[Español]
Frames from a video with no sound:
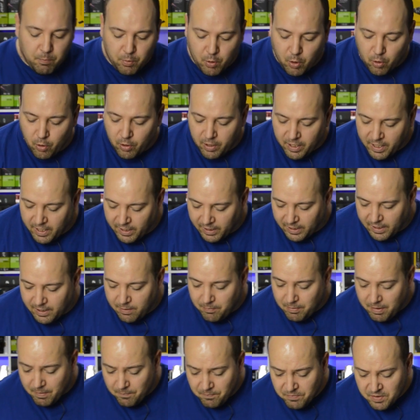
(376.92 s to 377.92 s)
Pro
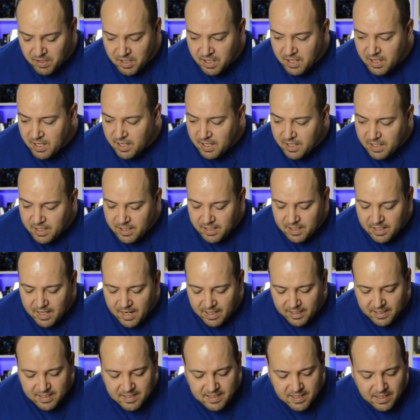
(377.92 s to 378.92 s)
RGB. Y
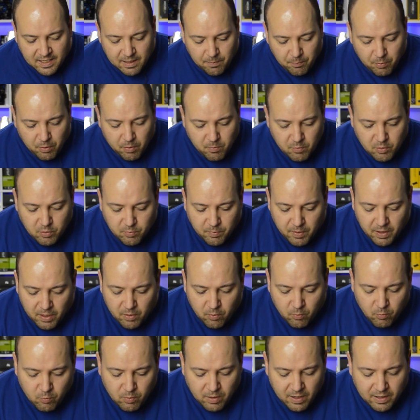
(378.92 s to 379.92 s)
aquí sí que podemos
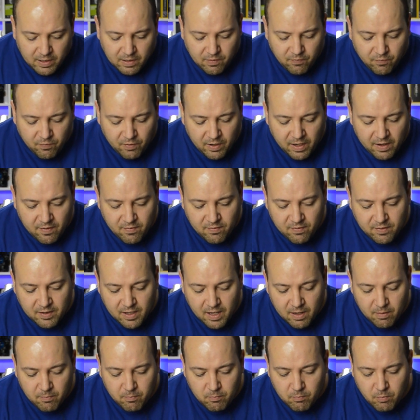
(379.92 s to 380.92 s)
ver una
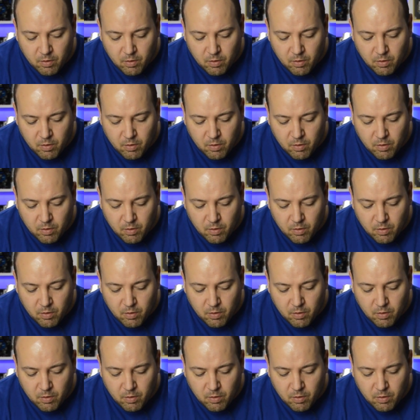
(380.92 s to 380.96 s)
diferencia.